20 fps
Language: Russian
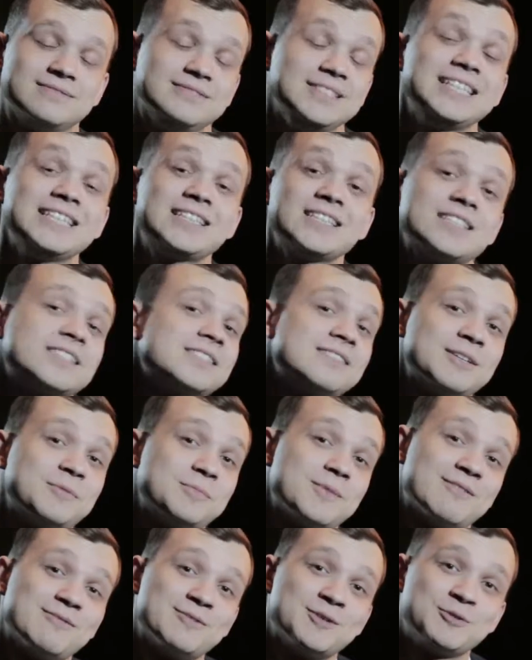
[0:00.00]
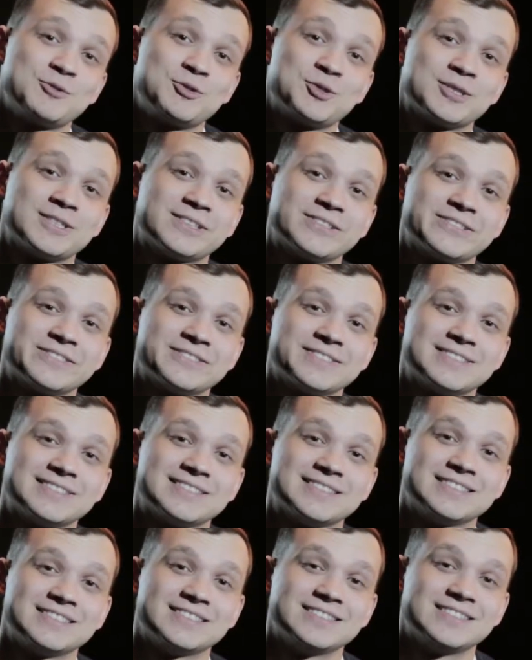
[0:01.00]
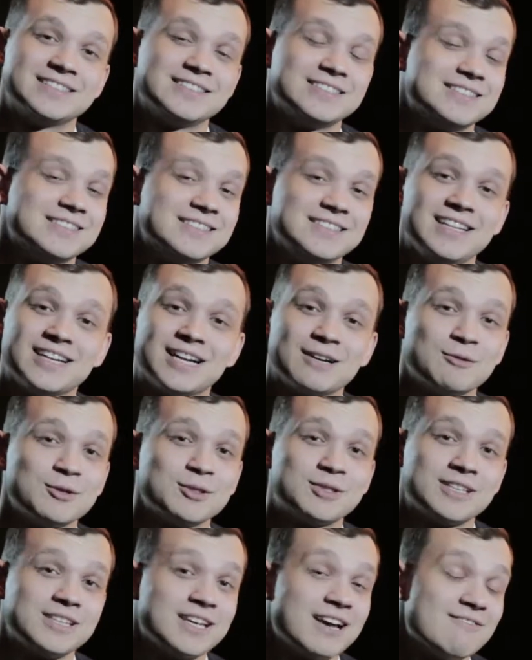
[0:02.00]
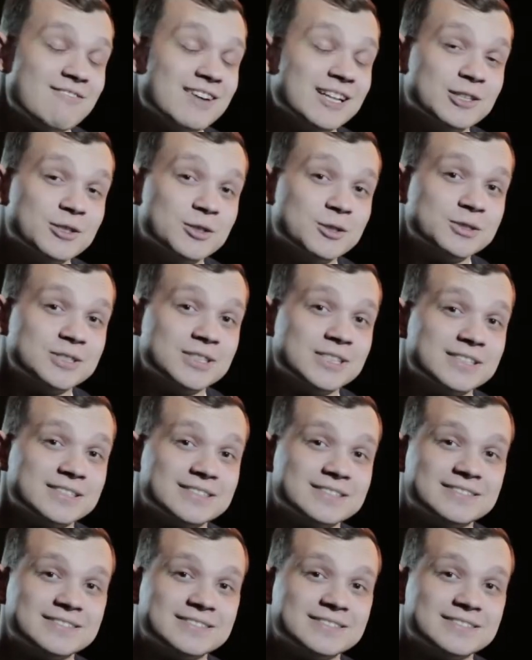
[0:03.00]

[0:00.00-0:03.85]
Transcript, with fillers: Некоторые называют меня Вовчик. Для кого-то я Володя.